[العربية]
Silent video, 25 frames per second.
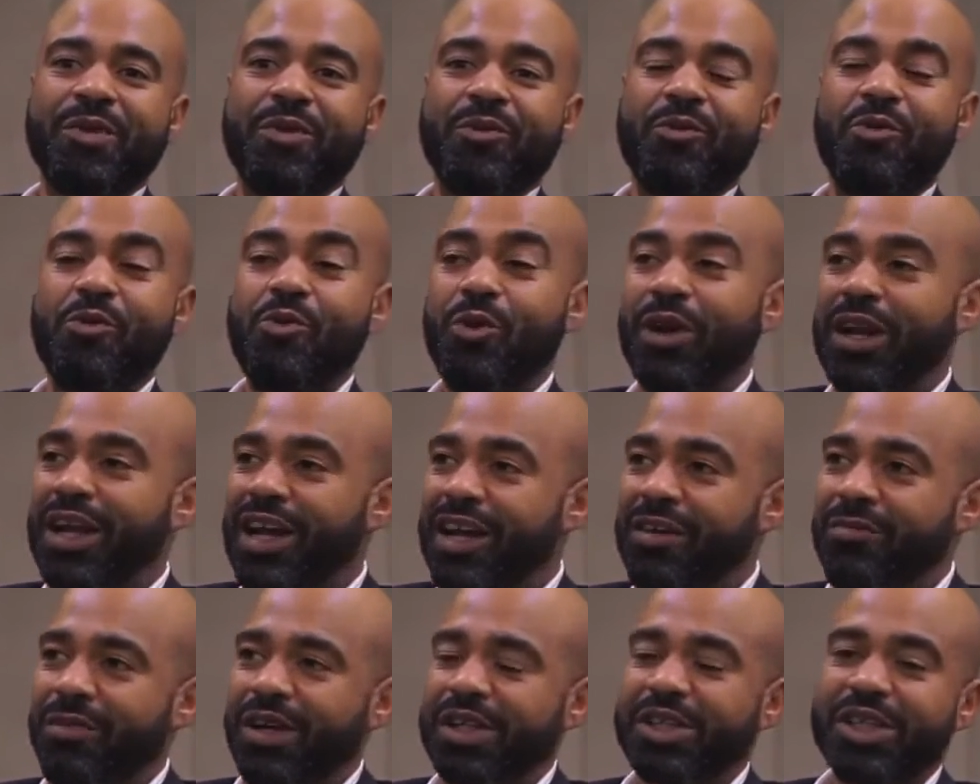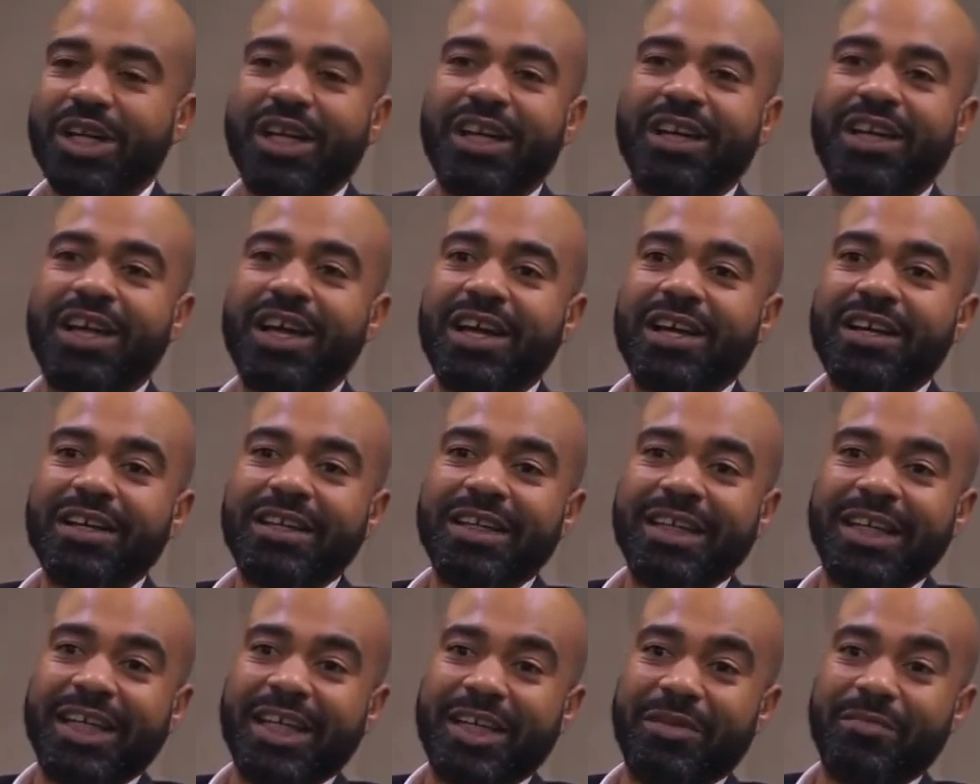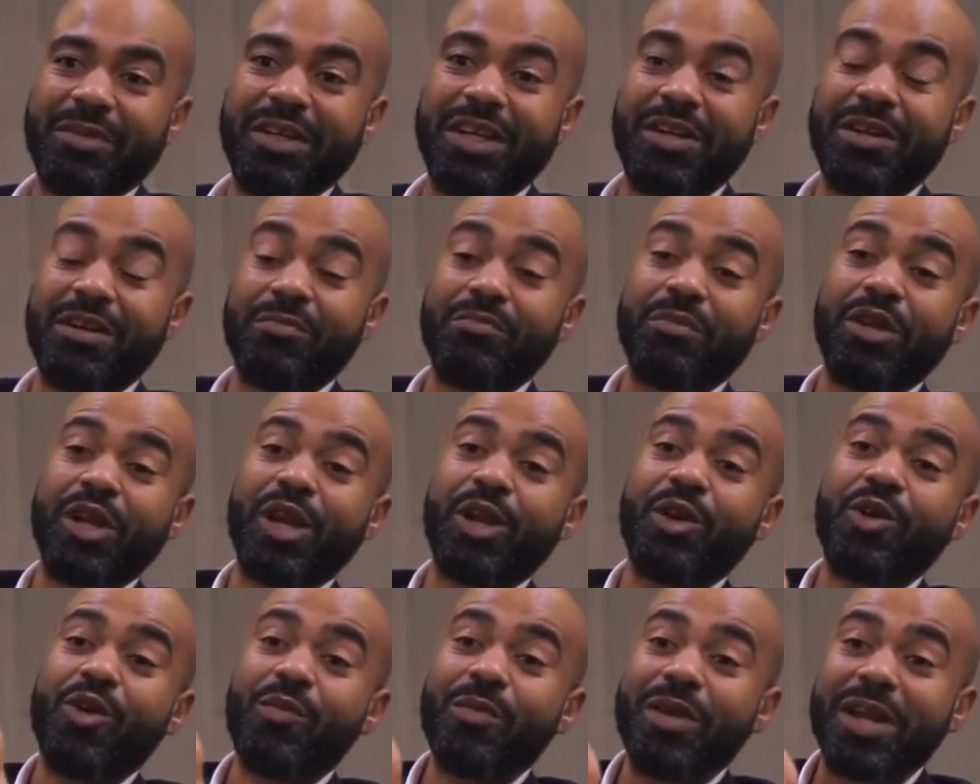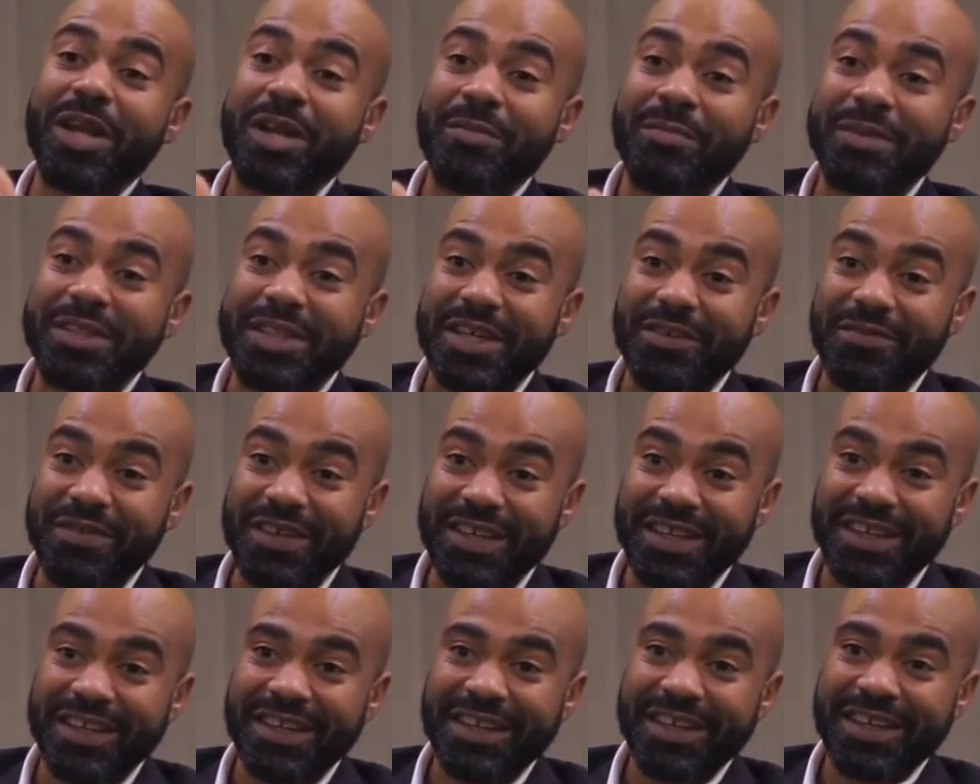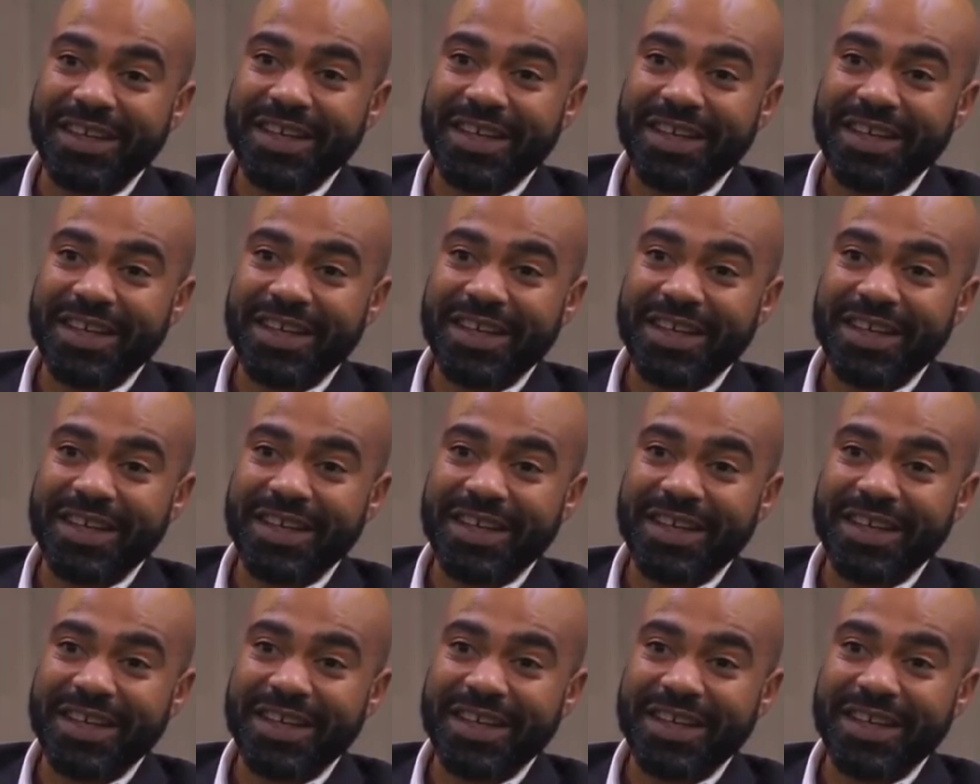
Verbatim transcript: وهو الان ما شاء الله يعني من من اليوم اللي بدا فيه